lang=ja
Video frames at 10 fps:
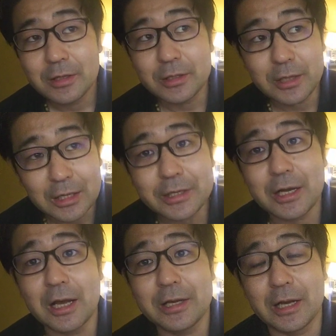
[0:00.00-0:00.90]
いかに
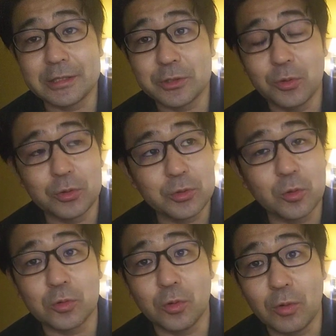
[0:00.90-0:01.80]
海外でそういう
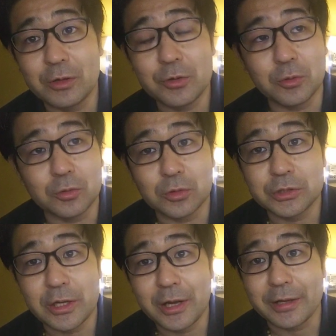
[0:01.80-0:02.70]
ことを、悪いことを
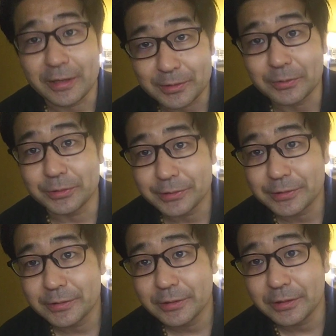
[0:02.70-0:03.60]
してないかってことで
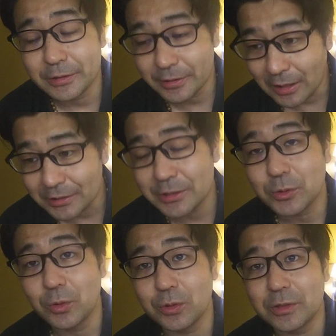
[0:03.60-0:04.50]
す。いかに
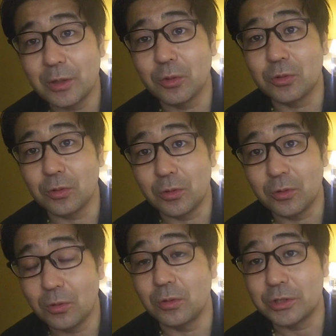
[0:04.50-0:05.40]
そういったこと
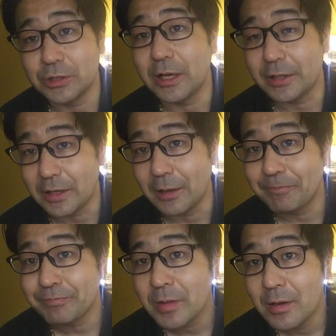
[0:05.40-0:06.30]
をしないか、
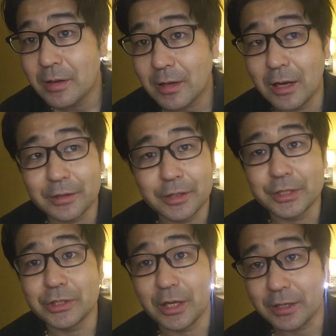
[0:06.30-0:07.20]
関係
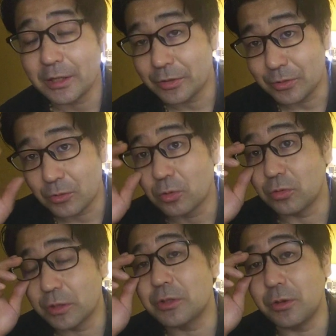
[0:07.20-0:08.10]
しないかっていうこ
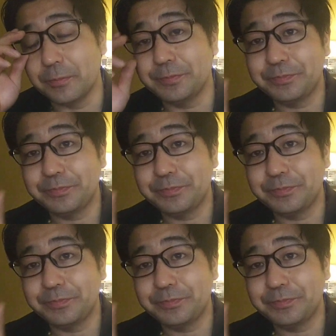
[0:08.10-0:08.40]
とですよ。